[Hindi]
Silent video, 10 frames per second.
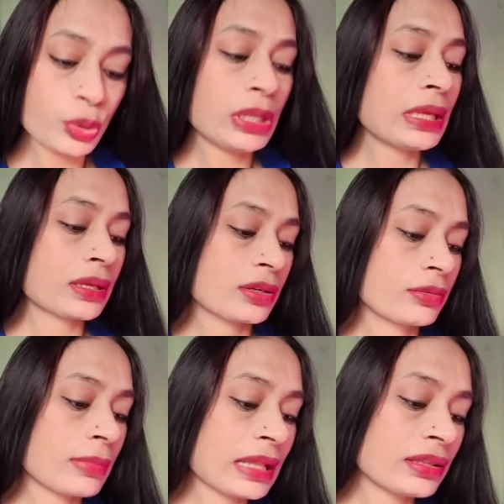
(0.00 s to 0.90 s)
यूनिक
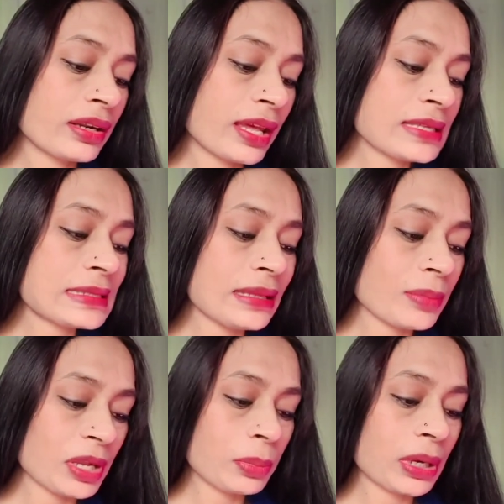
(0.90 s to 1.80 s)
मेथड है
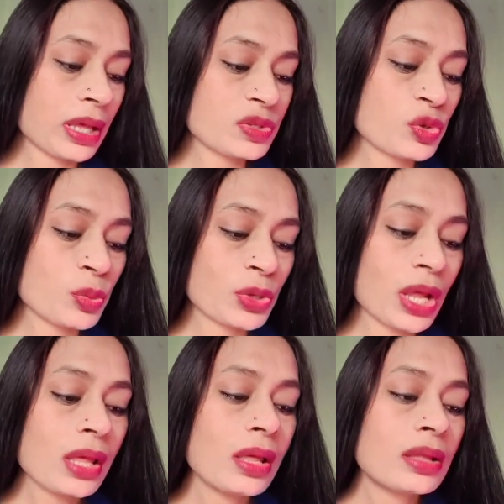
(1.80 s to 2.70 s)
इसीलिए मैंने पढ़ा इसको
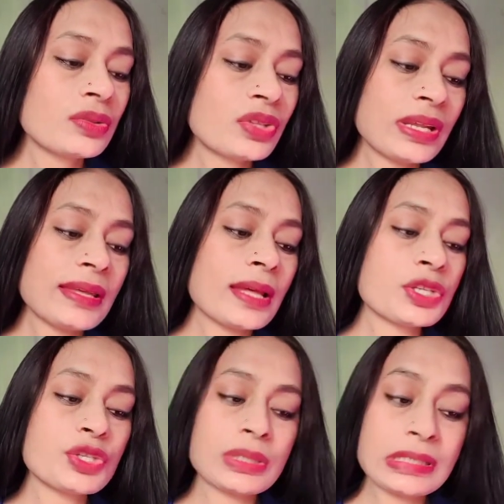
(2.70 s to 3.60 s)
पूरा थ्री
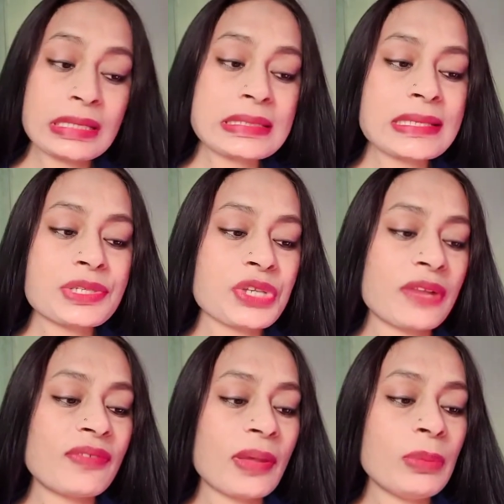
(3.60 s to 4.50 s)
ईयर्स ईयर्स की
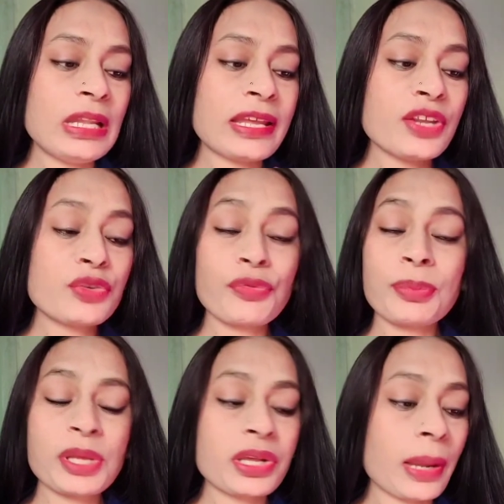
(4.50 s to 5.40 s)
शेल्फ लाइफ मिलेगी टू
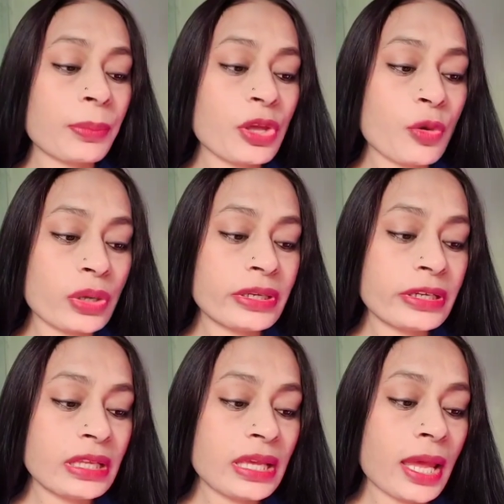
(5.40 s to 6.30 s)
फिफ्टी ग्राम की
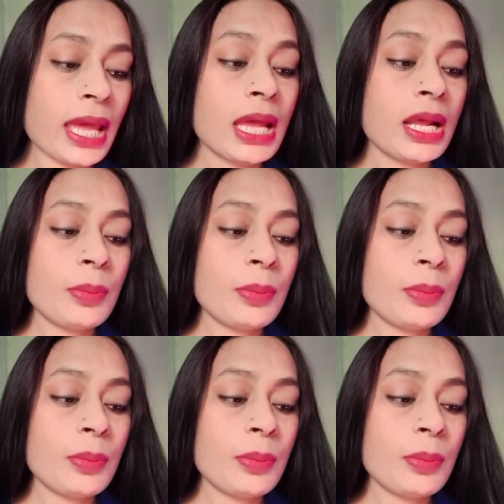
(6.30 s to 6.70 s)
क्वांटिटी है